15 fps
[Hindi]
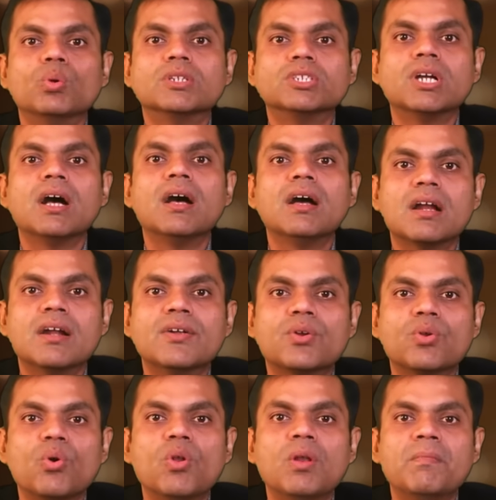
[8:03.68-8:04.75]
ऊर्जा
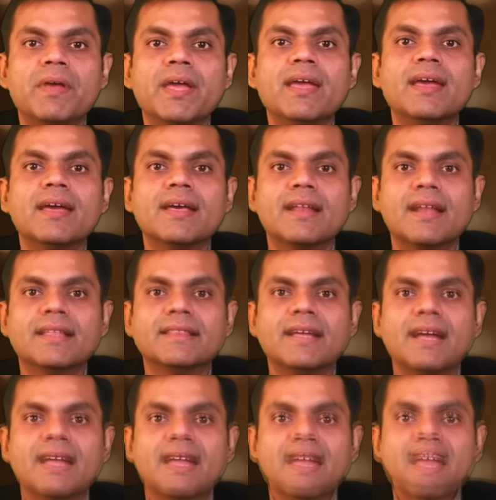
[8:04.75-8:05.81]
कंट्रोल में
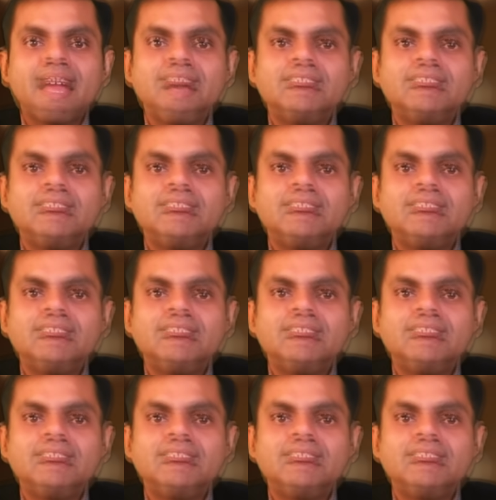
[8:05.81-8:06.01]
रहता है